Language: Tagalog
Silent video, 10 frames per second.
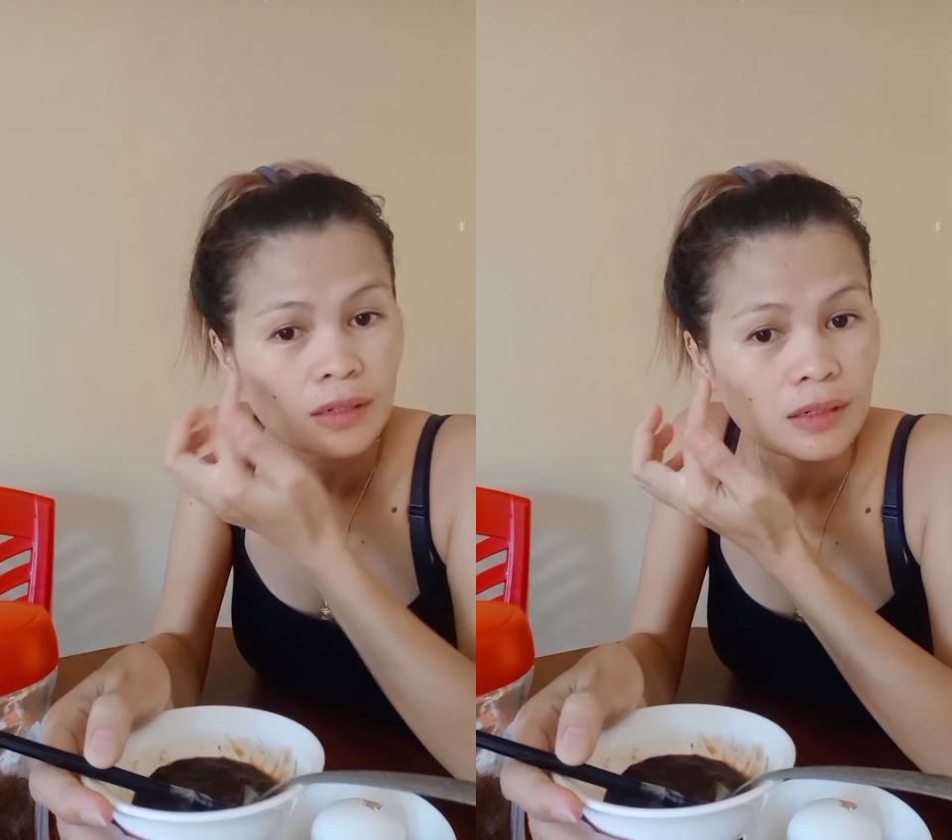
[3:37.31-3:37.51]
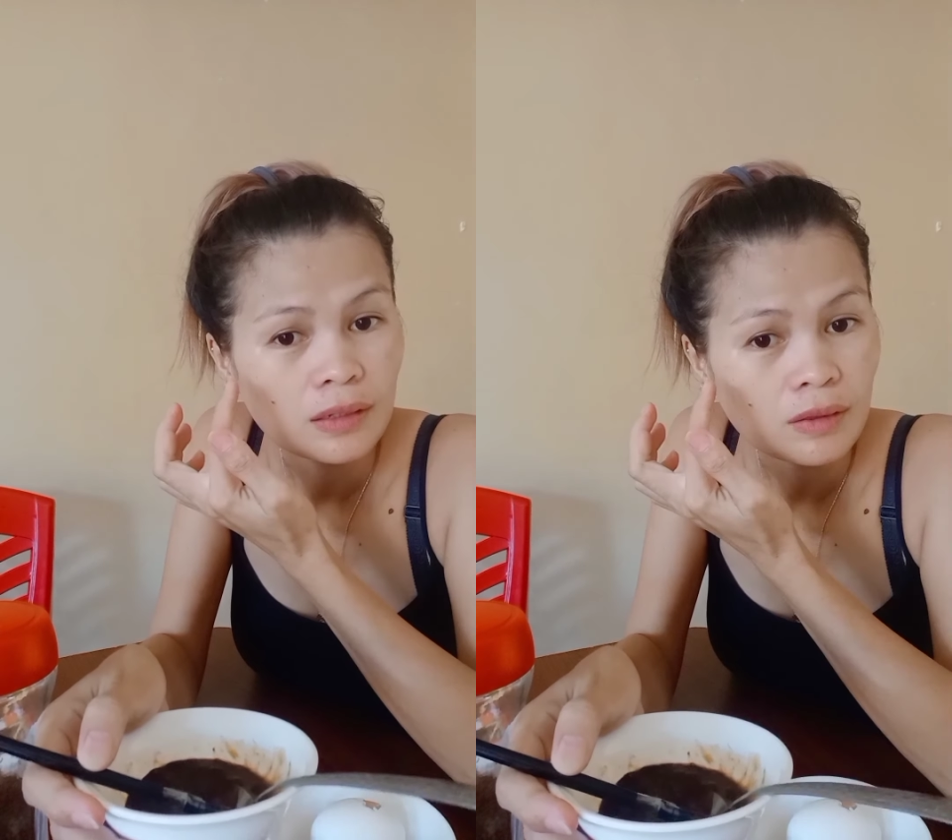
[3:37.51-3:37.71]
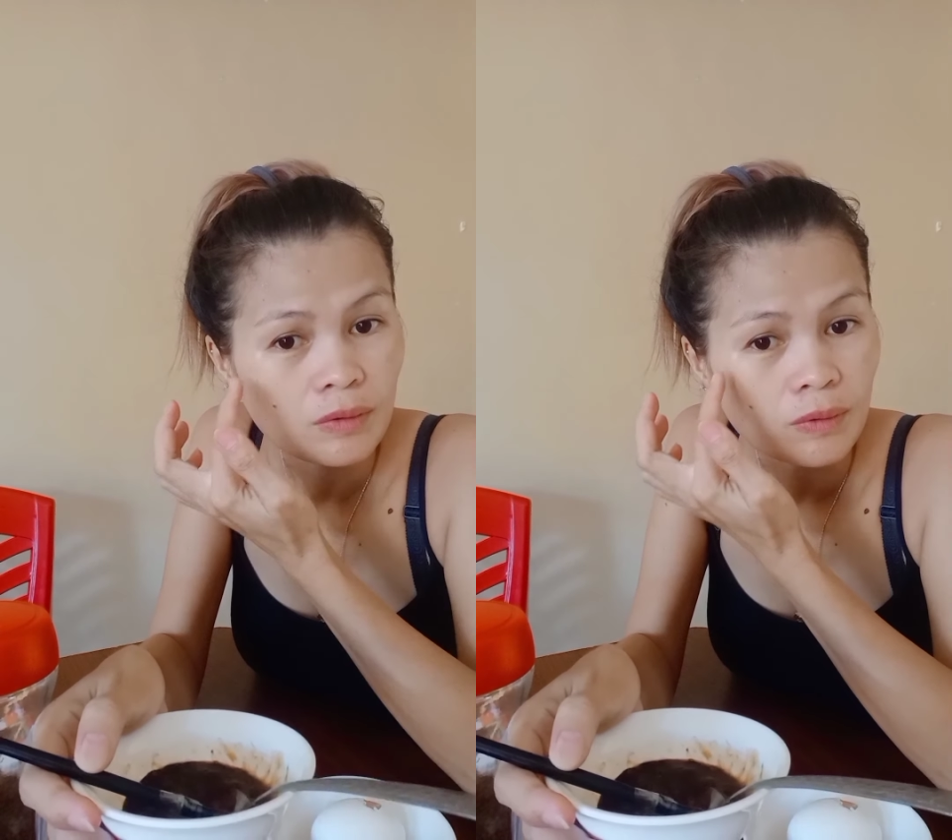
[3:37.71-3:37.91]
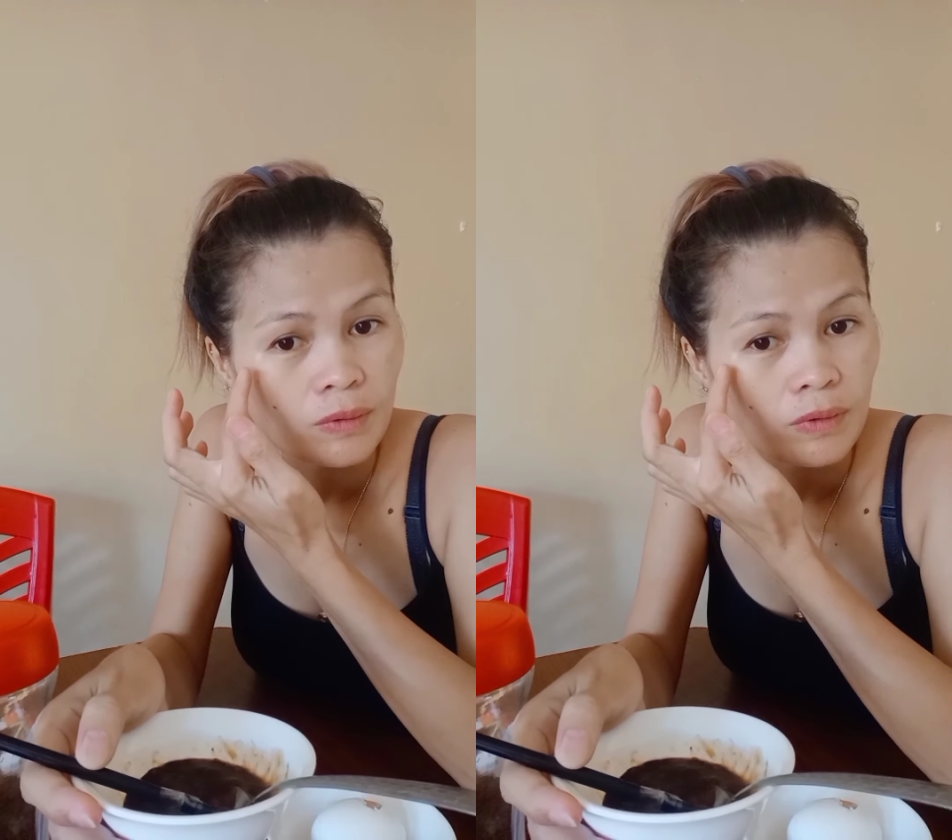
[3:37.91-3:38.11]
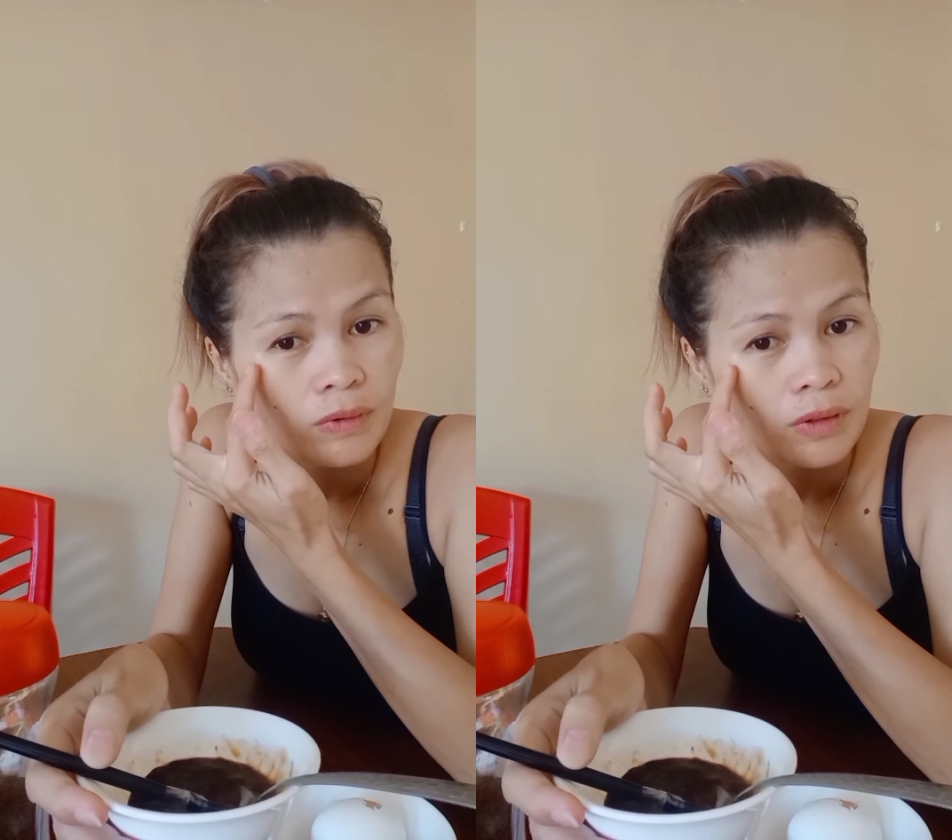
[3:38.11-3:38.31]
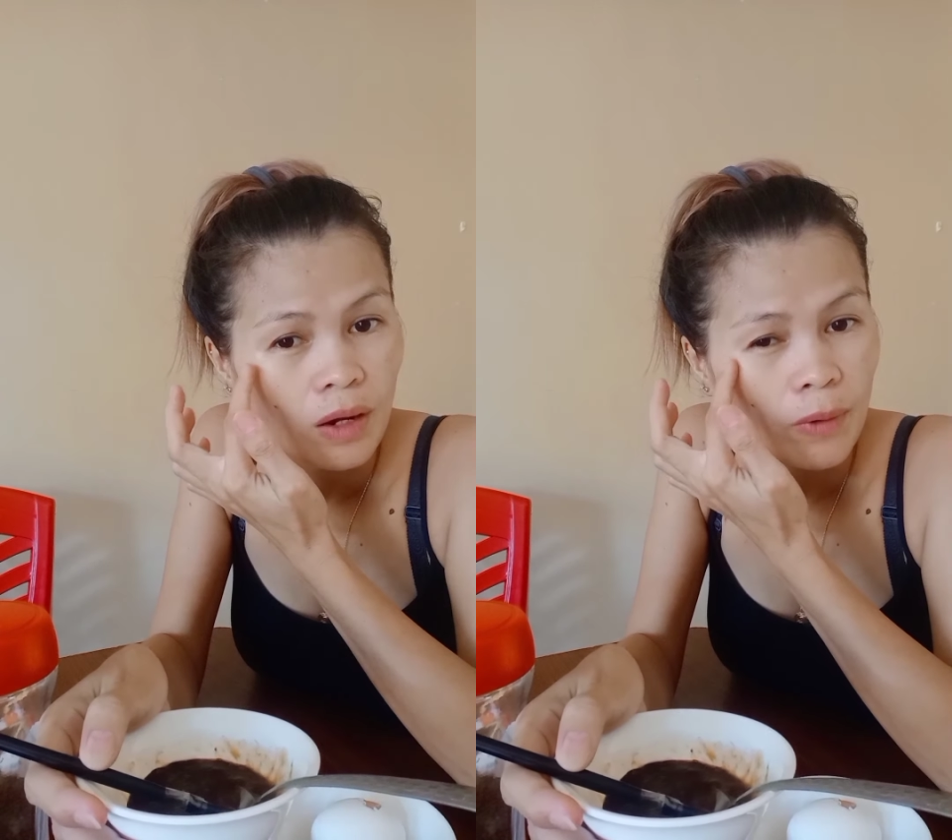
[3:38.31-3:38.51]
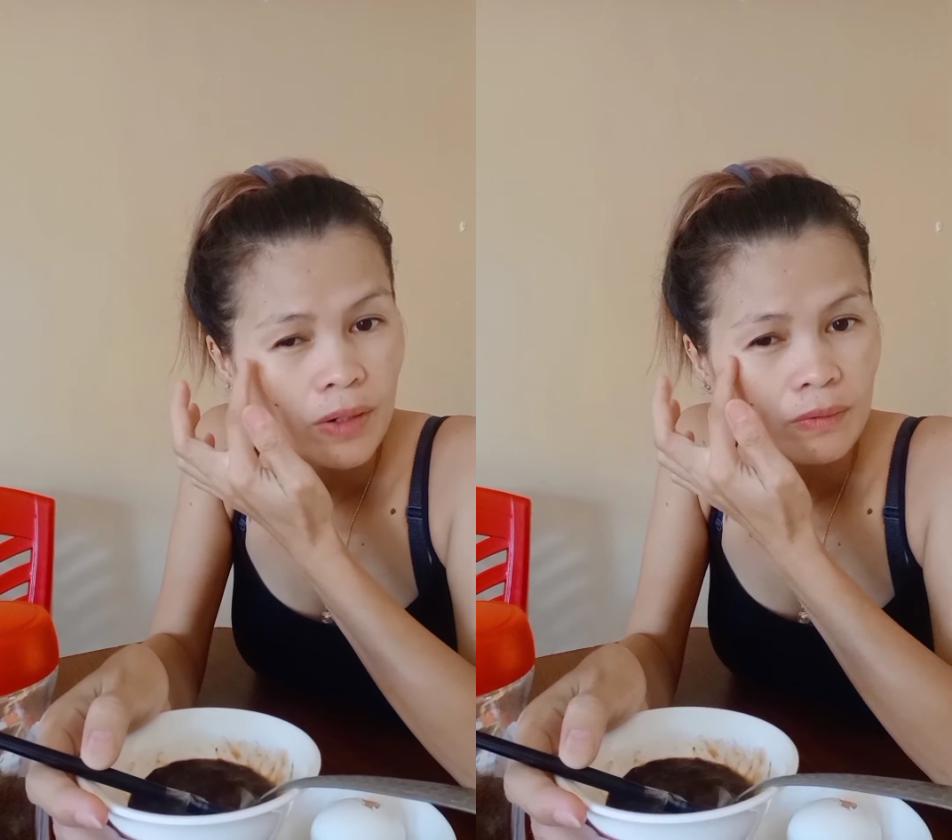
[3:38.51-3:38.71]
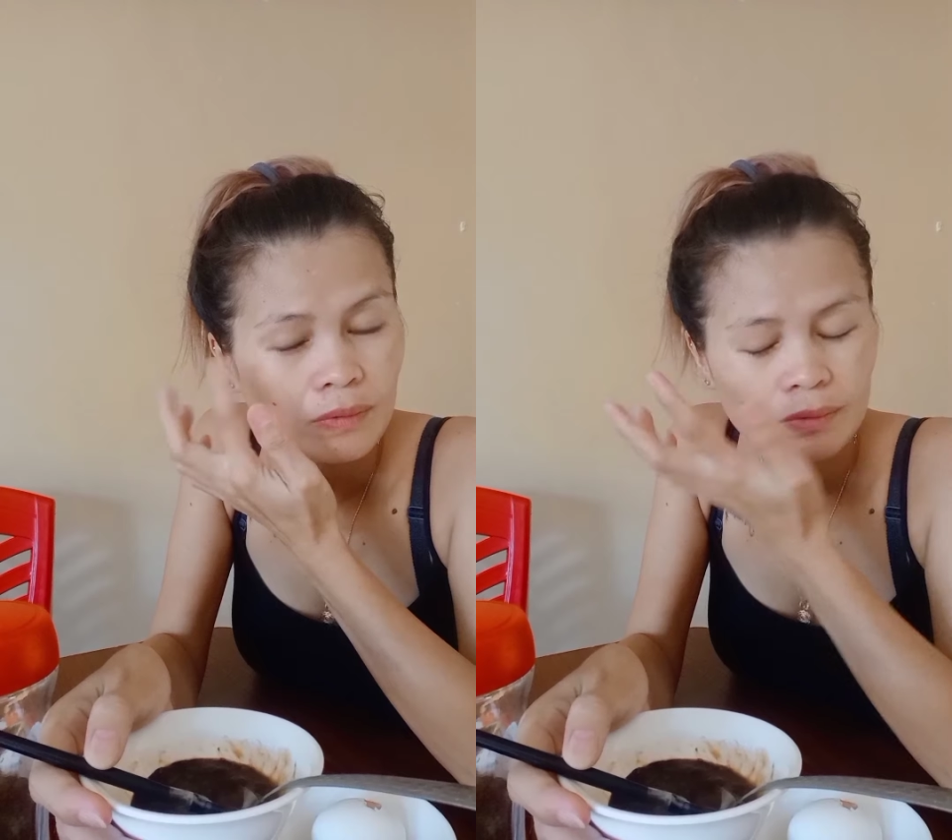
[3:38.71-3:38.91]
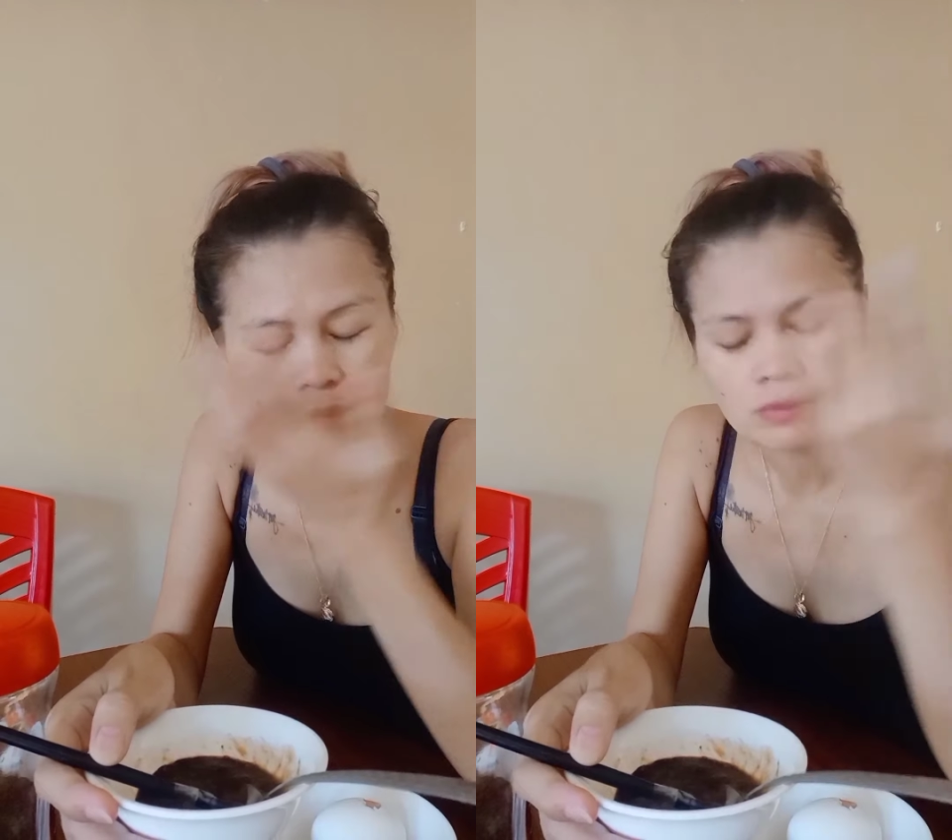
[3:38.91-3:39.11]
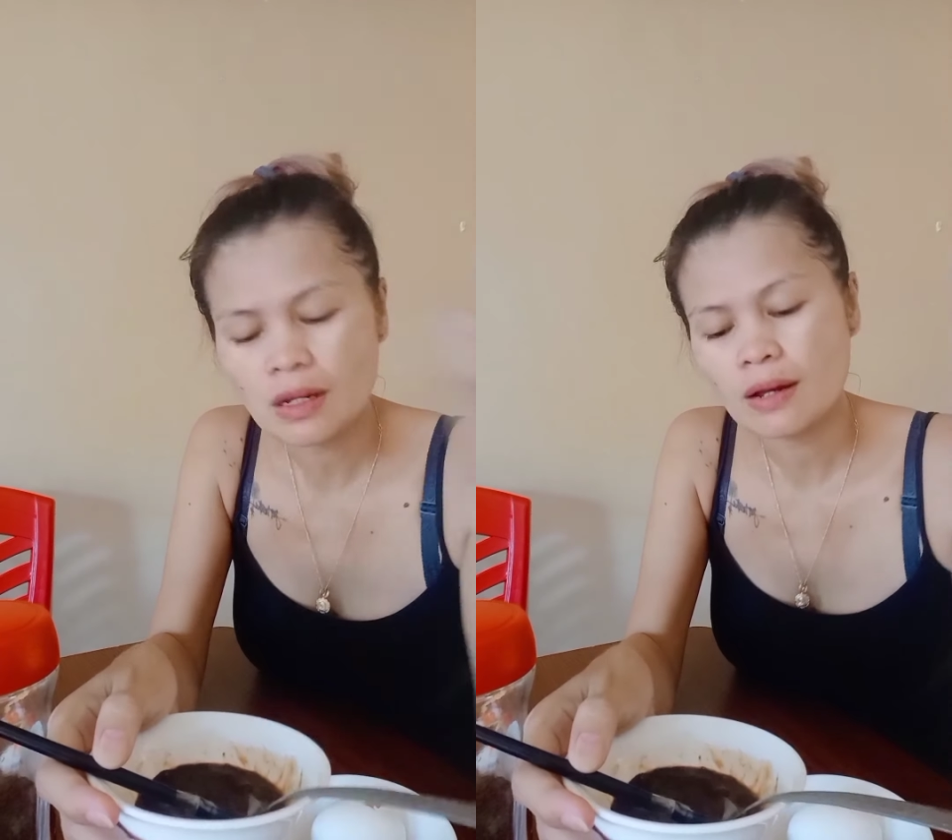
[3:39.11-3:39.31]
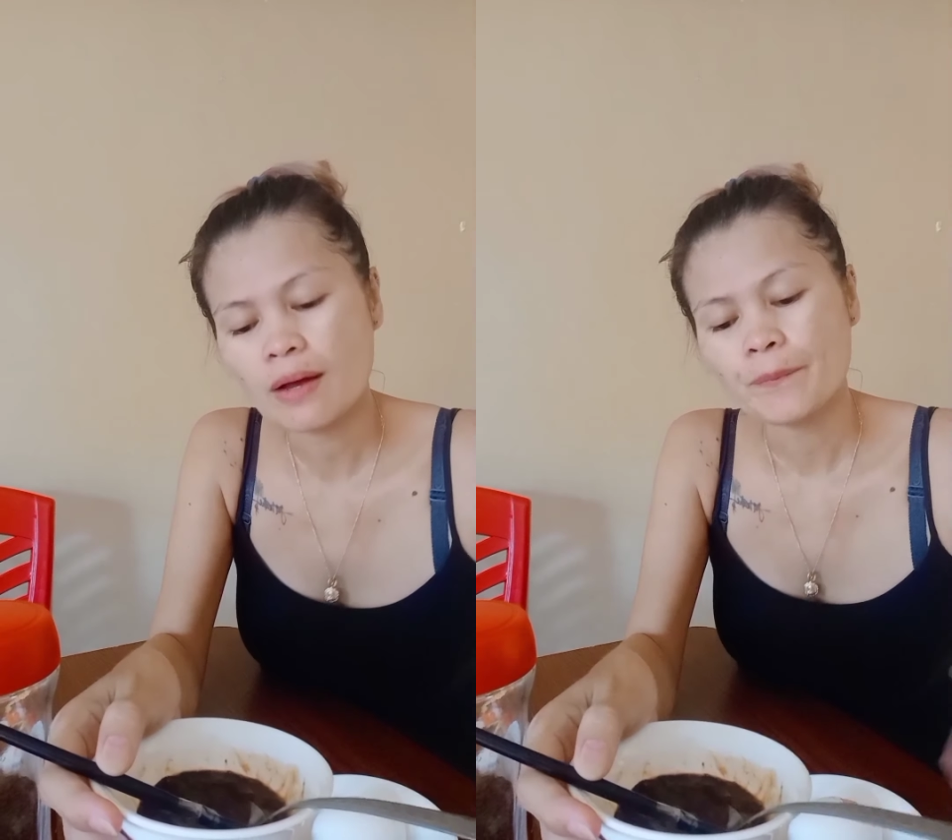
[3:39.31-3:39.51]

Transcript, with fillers: Saka dito, gawa nung